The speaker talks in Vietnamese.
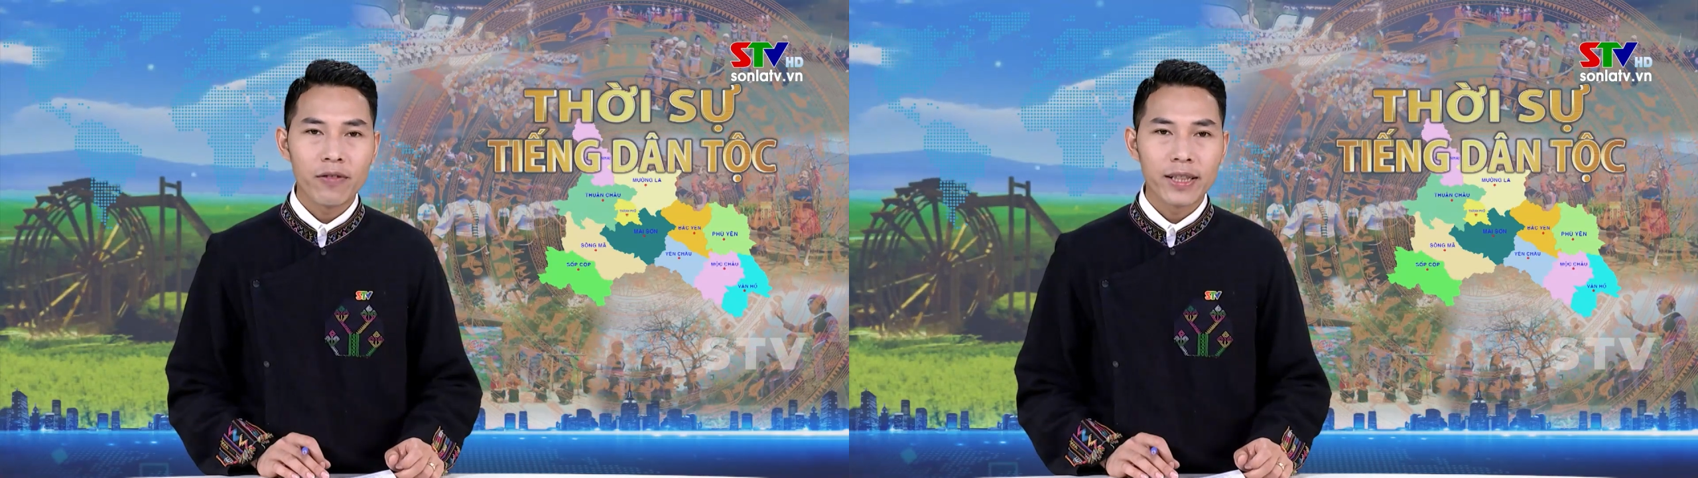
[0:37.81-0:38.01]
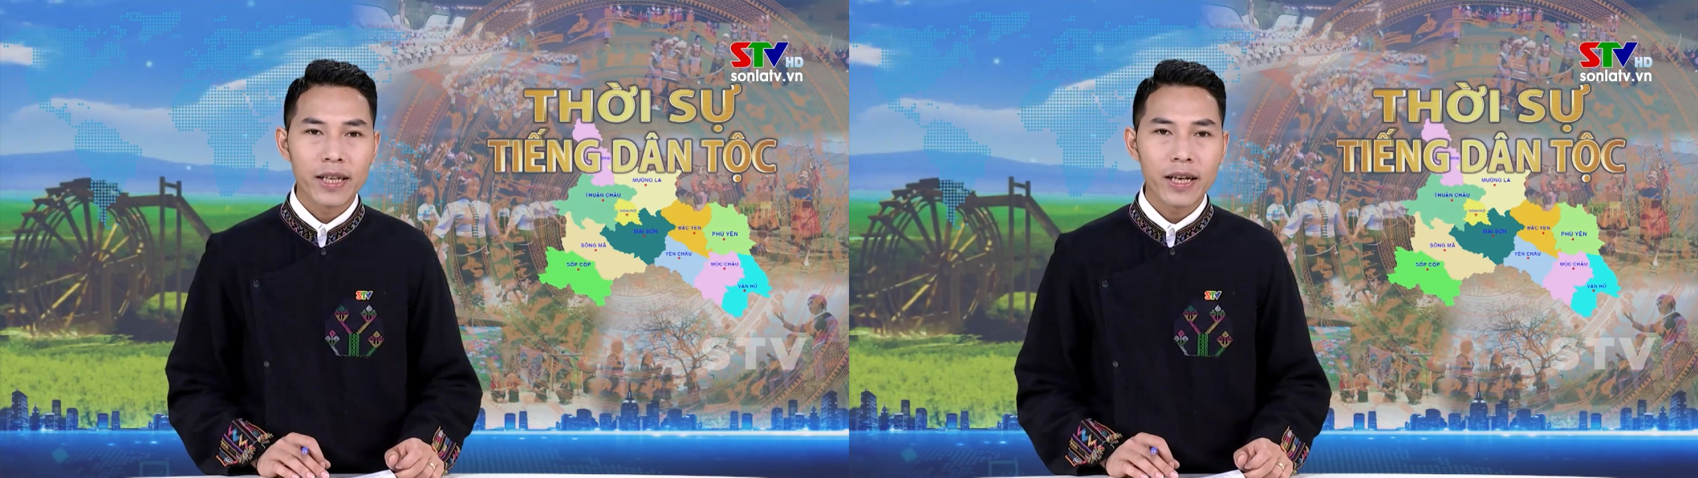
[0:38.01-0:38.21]

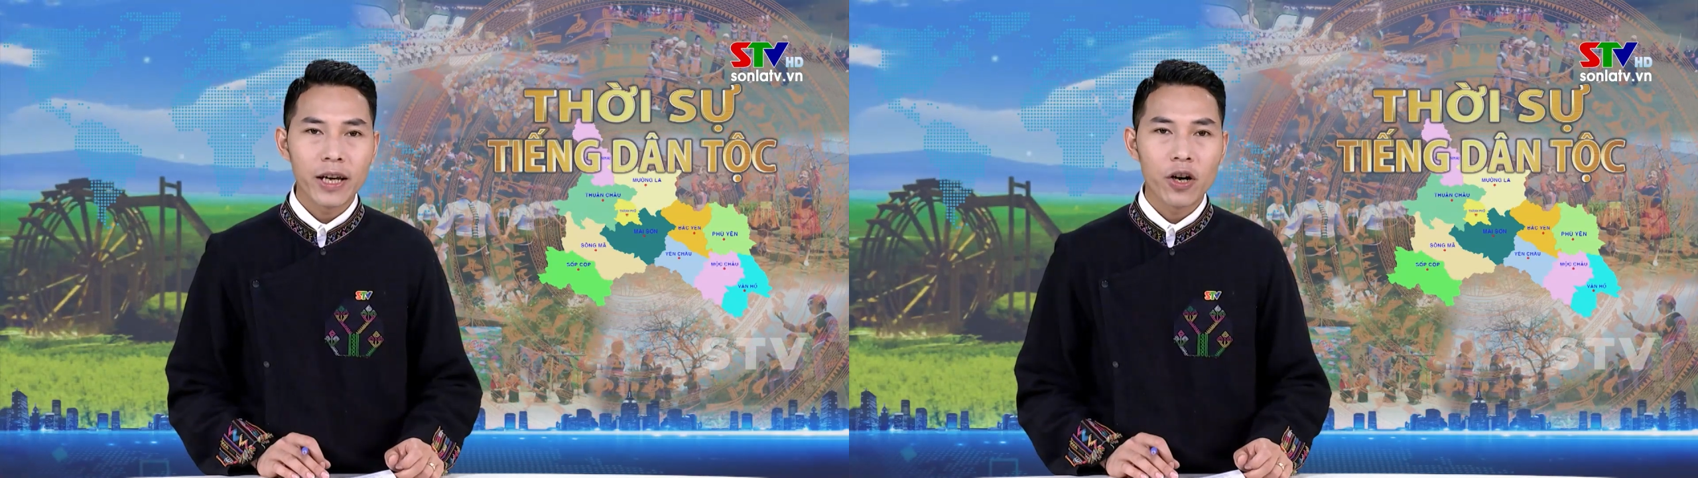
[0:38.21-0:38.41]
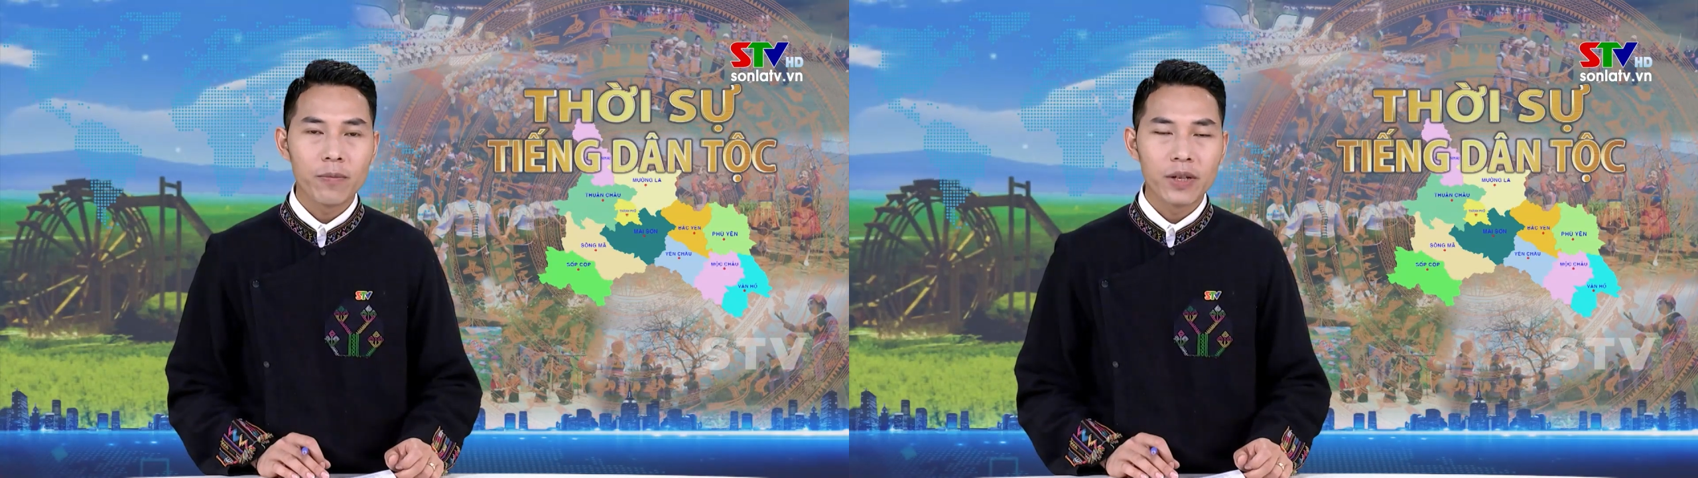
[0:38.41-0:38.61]
phải tinh kỳ
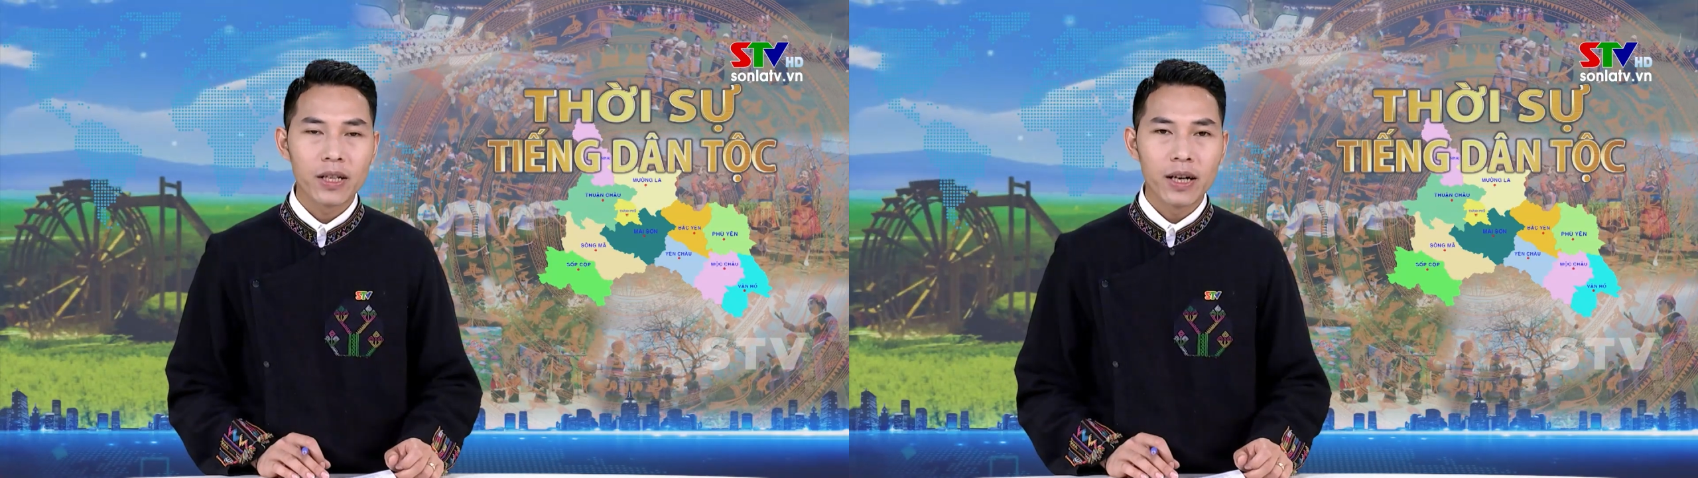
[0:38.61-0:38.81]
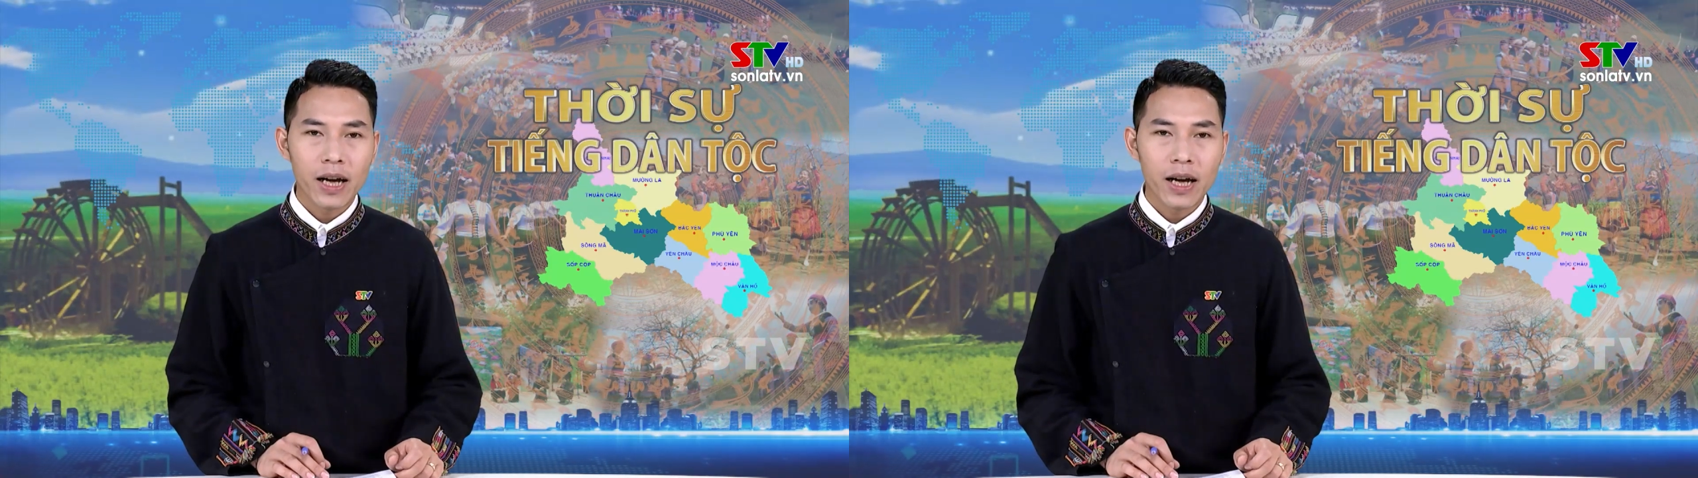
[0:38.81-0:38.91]
họp từ thứ